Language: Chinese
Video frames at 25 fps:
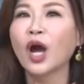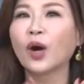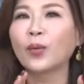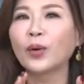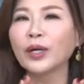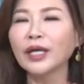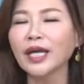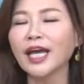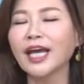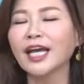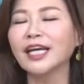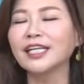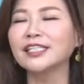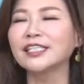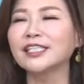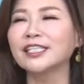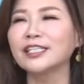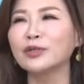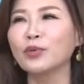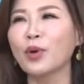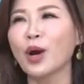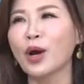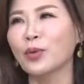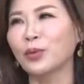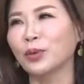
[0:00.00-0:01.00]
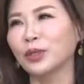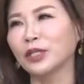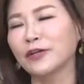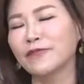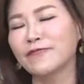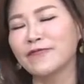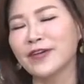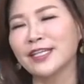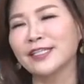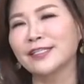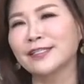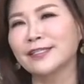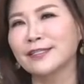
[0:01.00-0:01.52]
我也很希望我的
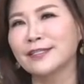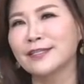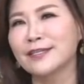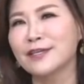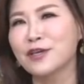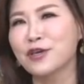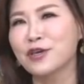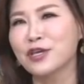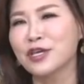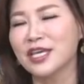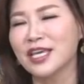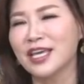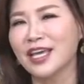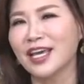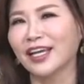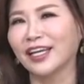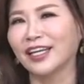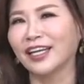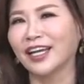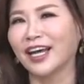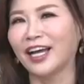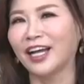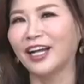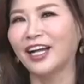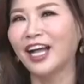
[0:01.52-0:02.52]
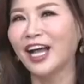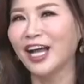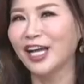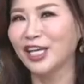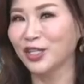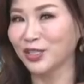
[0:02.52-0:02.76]
粉丝页呢